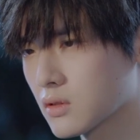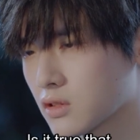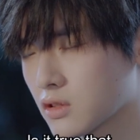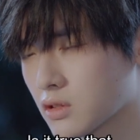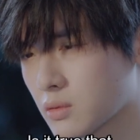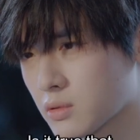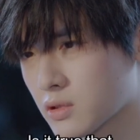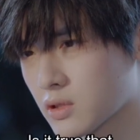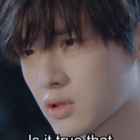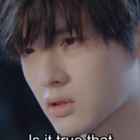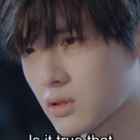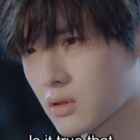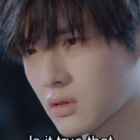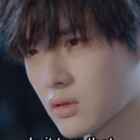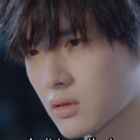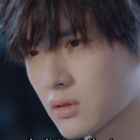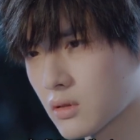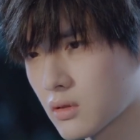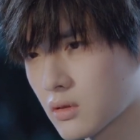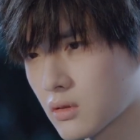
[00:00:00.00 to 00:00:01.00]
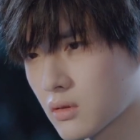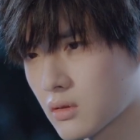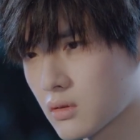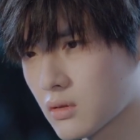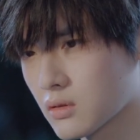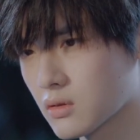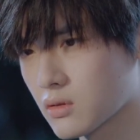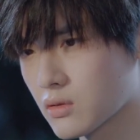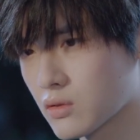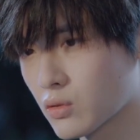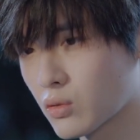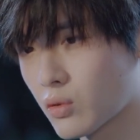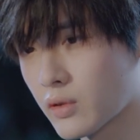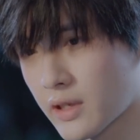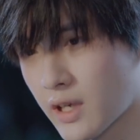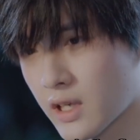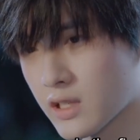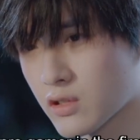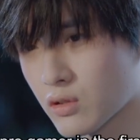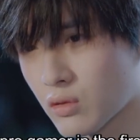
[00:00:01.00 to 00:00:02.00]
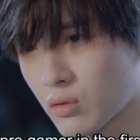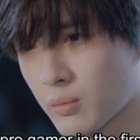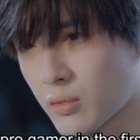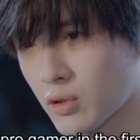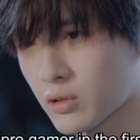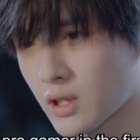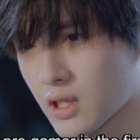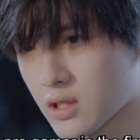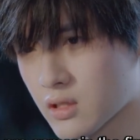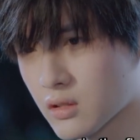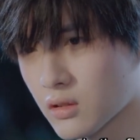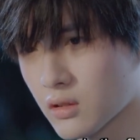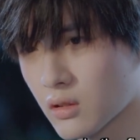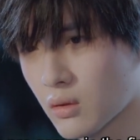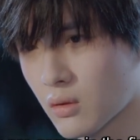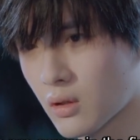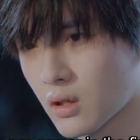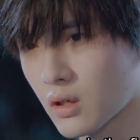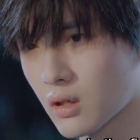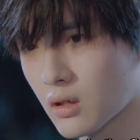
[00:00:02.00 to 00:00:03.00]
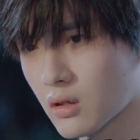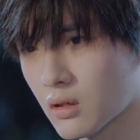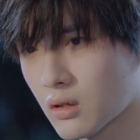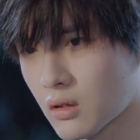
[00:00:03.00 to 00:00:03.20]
是不是，如果一开始我没有打职业的话，